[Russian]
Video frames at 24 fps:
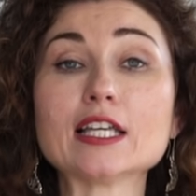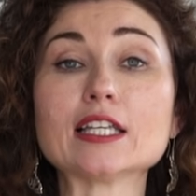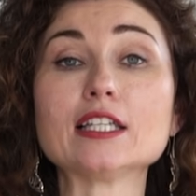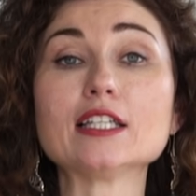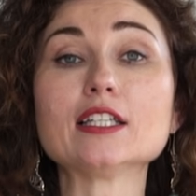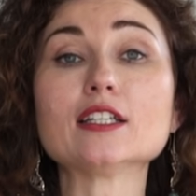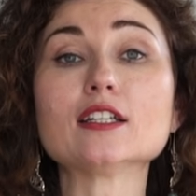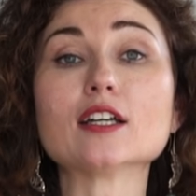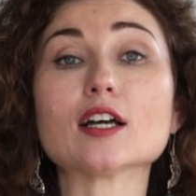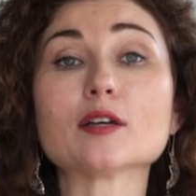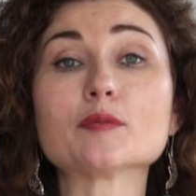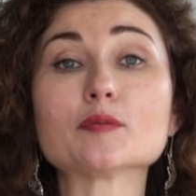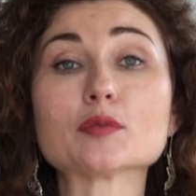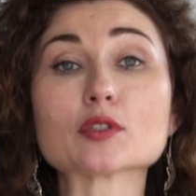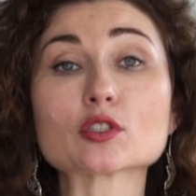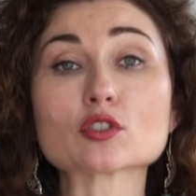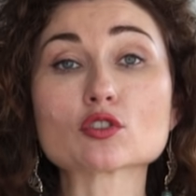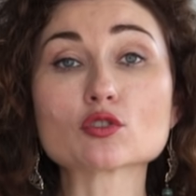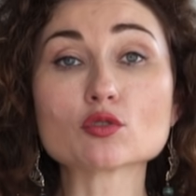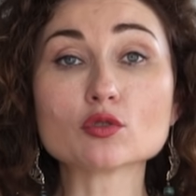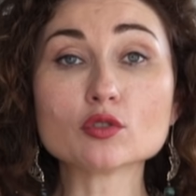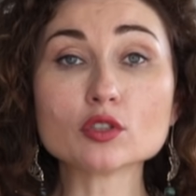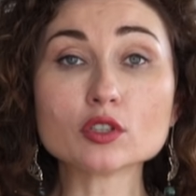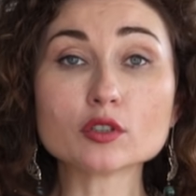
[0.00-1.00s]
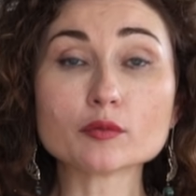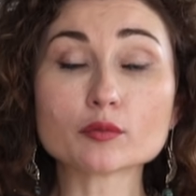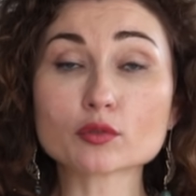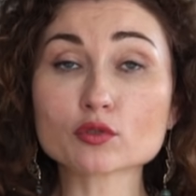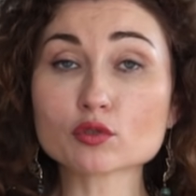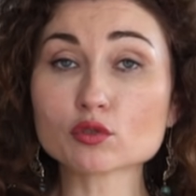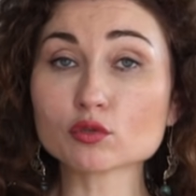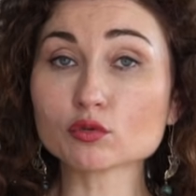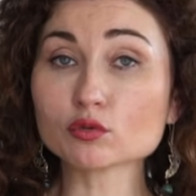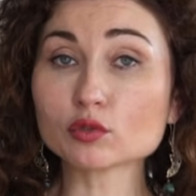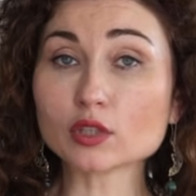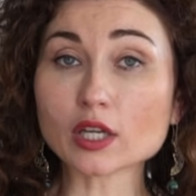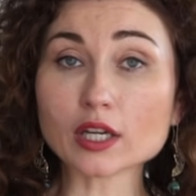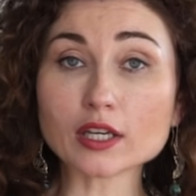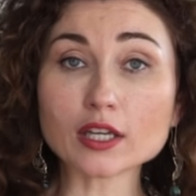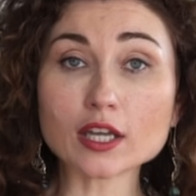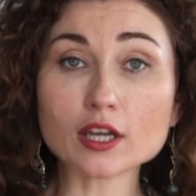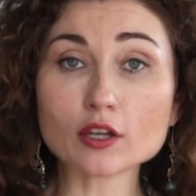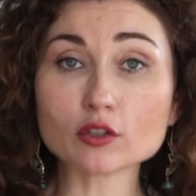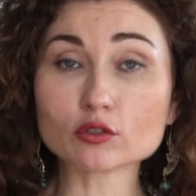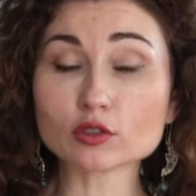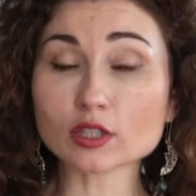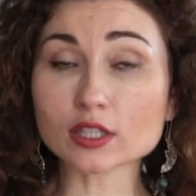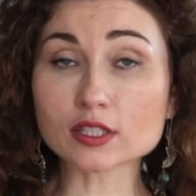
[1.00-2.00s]
и операционно просто
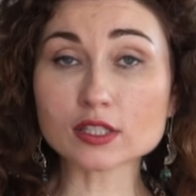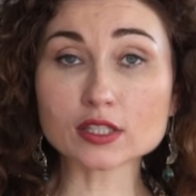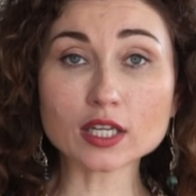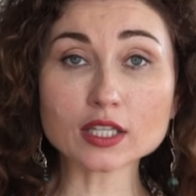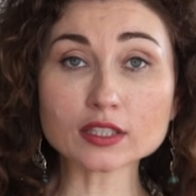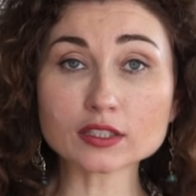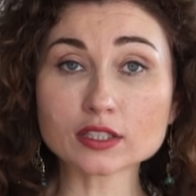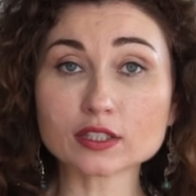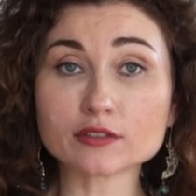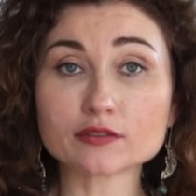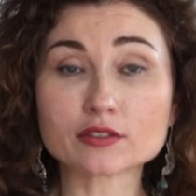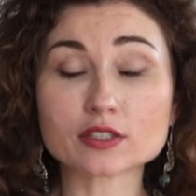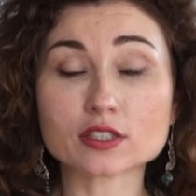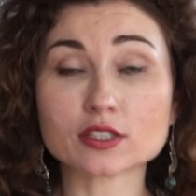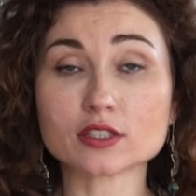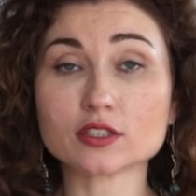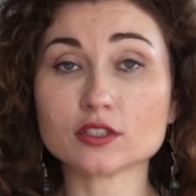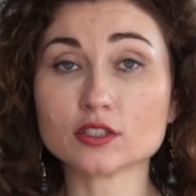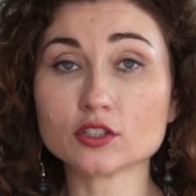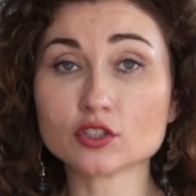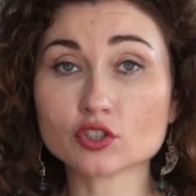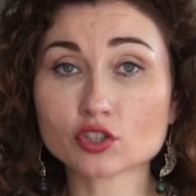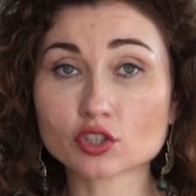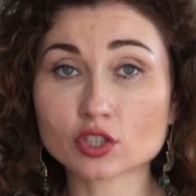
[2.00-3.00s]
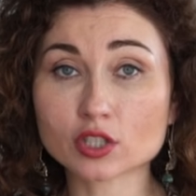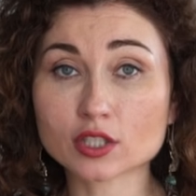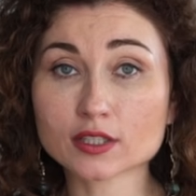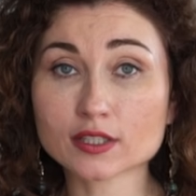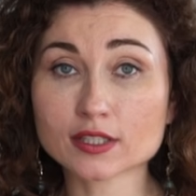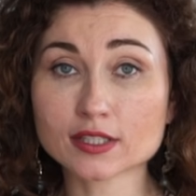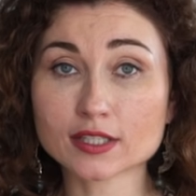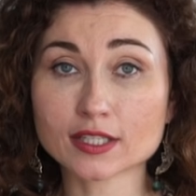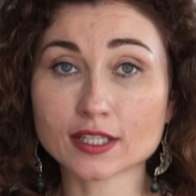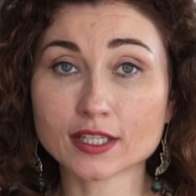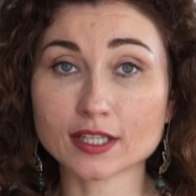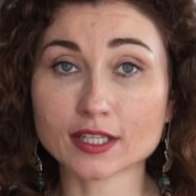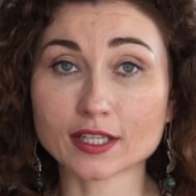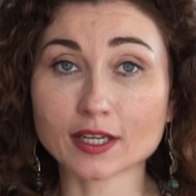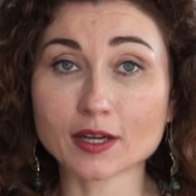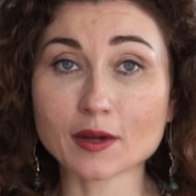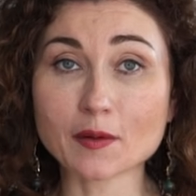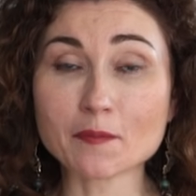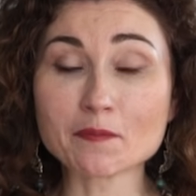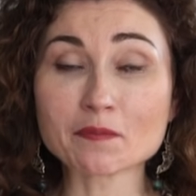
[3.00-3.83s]
удаляют остатки в эстетических целях.